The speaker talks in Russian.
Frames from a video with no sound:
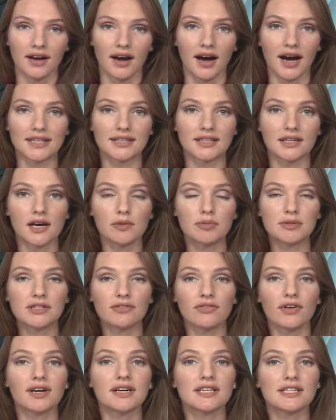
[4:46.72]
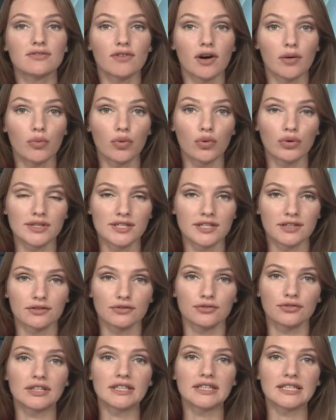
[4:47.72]
От рабства к свободе.
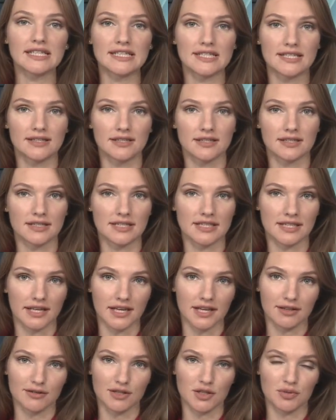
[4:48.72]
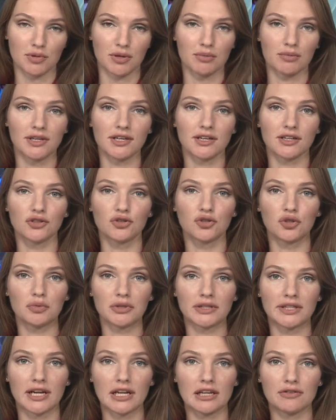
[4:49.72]
В Кнессете состоялась премьера
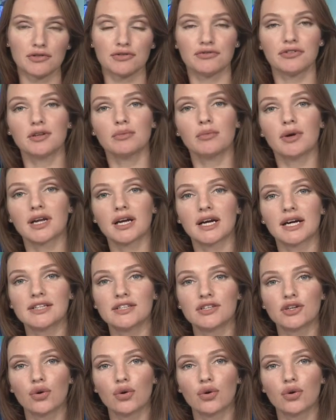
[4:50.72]
документального фильма Аркадия